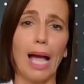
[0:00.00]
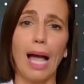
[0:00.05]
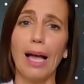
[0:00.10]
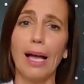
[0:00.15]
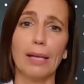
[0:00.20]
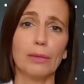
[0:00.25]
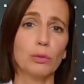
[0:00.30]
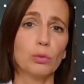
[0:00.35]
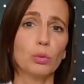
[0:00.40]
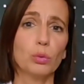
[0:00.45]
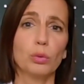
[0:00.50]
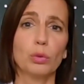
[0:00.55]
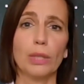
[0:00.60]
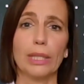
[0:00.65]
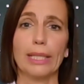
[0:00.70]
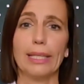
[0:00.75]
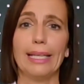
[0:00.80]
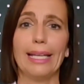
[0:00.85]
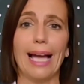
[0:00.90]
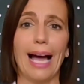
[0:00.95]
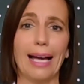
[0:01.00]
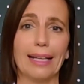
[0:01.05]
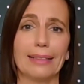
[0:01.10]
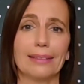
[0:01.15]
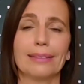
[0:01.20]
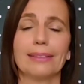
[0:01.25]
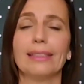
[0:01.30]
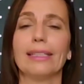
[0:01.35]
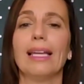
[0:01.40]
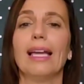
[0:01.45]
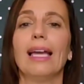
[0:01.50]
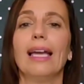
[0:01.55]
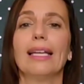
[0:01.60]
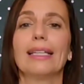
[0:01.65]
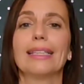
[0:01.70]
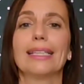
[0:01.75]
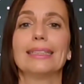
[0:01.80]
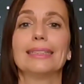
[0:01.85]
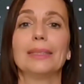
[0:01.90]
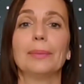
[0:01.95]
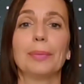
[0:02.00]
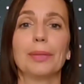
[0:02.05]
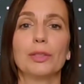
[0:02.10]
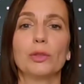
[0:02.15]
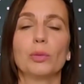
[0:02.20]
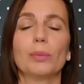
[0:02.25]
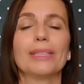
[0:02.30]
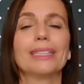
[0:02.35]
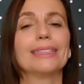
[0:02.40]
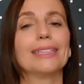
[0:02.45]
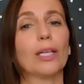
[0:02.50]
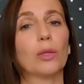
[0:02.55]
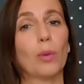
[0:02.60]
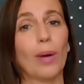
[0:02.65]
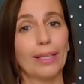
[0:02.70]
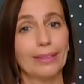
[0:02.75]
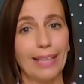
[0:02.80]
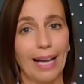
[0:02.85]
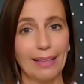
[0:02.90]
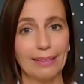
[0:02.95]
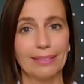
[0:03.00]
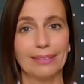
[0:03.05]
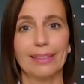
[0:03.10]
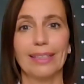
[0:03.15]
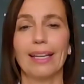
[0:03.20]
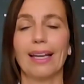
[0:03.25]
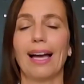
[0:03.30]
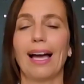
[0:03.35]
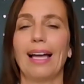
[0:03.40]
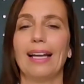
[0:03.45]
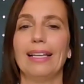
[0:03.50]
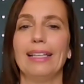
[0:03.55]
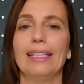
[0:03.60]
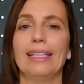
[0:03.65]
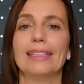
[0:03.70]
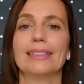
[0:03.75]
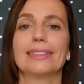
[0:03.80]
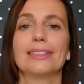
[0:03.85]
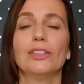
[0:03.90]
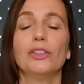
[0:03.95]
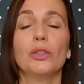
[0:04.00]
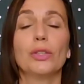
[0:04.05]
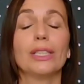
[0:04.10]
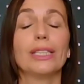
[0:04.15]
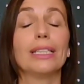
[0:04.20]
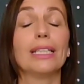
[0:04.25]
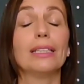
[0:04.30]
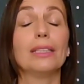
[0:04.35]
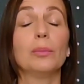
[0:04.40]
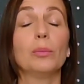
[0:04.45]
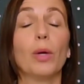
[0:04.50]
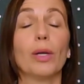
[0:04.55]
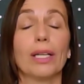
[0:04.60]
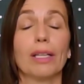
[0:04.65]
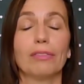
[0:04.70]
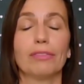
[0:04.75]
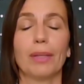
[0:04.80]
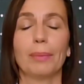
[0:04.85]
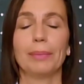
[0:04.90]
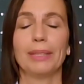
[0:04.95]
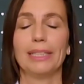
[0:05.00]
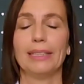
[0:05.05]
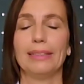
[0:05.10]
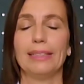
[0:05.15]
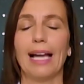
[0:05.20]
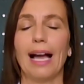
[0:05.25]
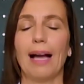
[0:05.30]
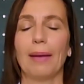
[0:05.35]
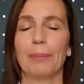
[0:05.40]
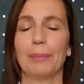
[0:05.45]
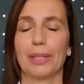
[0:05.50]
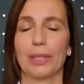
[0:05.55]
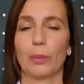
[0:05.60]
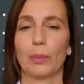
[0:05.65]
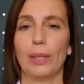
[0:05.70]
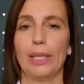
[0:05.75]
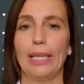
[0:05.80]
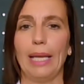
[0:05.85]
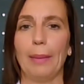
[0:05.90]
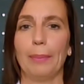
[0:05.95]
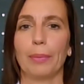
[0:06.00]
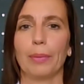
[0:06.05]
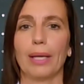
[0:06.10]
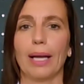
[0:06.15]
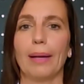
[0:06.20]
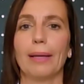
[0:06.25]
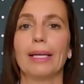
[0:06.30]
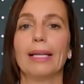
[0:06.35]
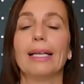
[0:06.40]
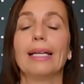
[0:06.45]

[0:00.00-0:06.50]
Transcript: a tutte le arti che si presume siano adatte alle signorine di buona famiglia per quell'epoca.